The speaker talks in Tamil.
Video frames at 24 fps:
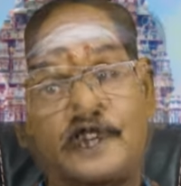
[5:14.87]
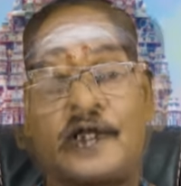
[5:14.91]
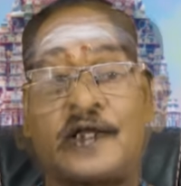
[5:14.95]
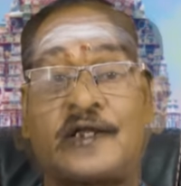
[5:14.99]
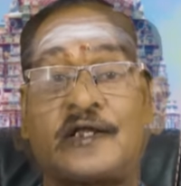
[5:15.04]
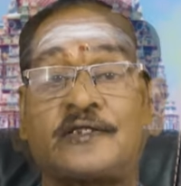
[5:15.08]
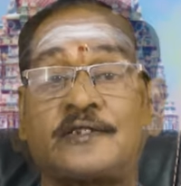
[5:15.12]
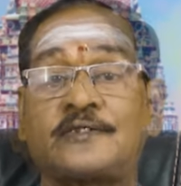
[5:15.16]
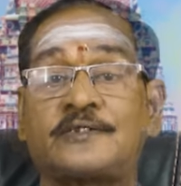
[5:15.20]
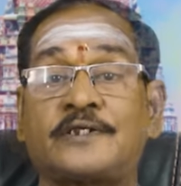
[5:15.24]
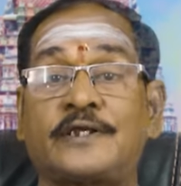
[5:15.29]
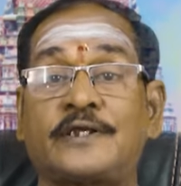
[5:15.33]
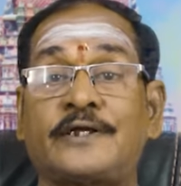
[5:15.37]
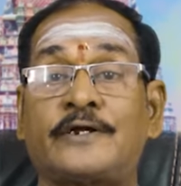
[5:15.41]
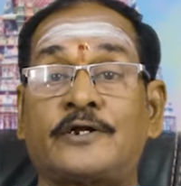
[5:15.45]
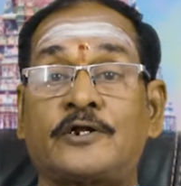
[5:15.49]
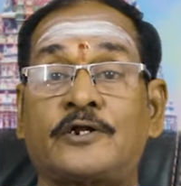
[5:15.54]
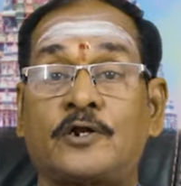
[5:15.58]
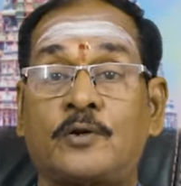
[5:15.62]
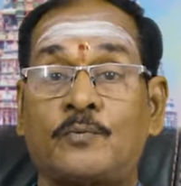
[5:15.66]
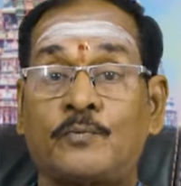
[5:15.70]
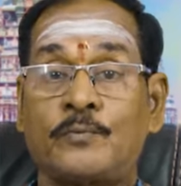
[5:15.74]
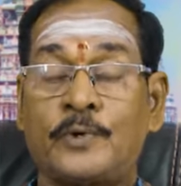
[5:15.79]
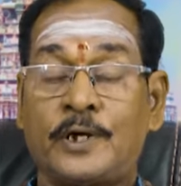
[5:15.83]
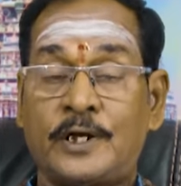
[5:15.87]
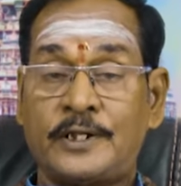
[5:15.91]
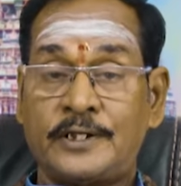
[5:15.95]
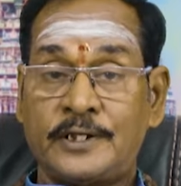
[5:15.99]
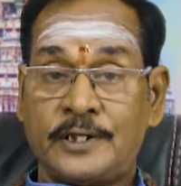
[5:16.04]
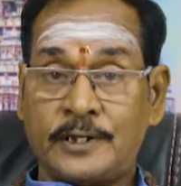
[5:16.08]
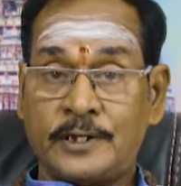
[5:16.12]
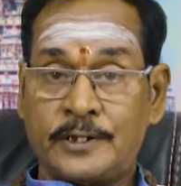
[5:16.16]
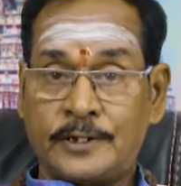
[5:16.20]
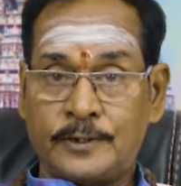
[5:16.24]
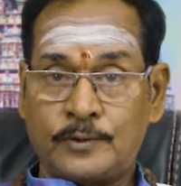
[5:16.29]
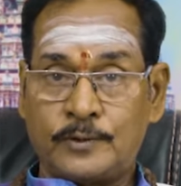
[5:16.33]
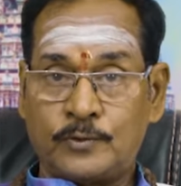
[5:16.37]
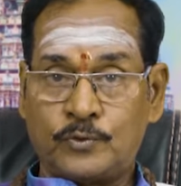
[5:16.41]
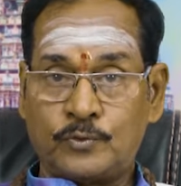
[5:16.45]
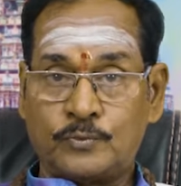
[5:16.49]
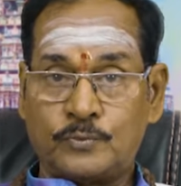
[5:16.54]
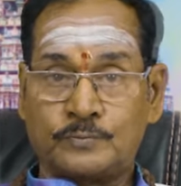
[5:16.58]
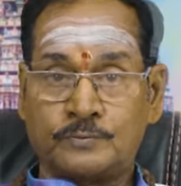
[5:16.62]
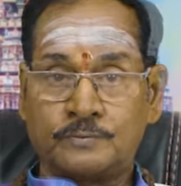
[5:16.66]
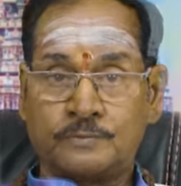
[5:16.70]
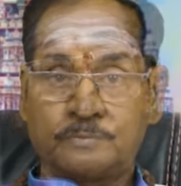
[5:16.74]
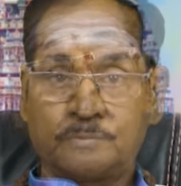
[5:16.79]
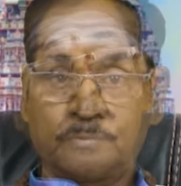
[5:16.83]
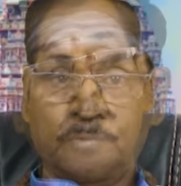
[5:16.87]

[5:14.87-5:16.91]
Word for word: கடல் சீற்றம் அதிகரிக்கும்